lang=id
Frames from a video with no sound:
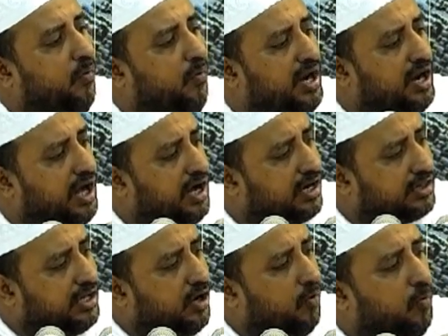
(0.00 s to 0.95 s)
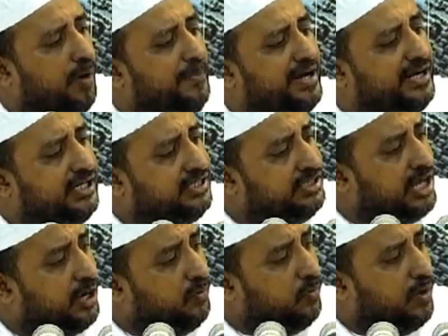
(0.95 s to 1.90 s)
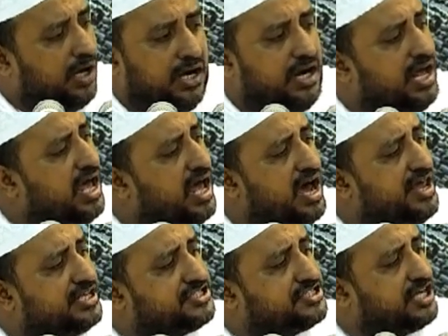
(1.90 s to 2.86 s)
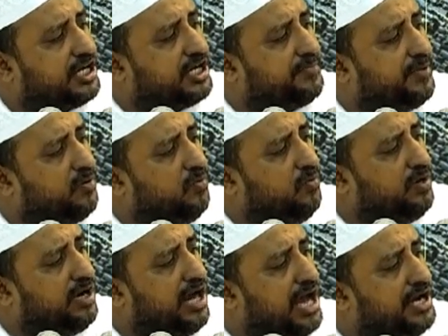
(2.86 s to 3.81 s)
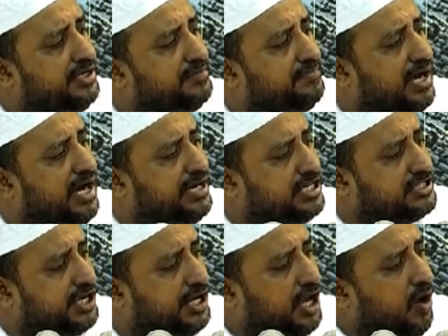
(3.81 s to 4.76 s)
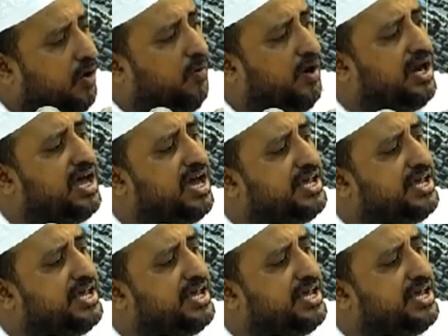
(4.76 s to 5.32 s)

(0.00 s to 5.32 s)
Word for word: wal ard wa man indahu la yastakbiruna an ibadati wa la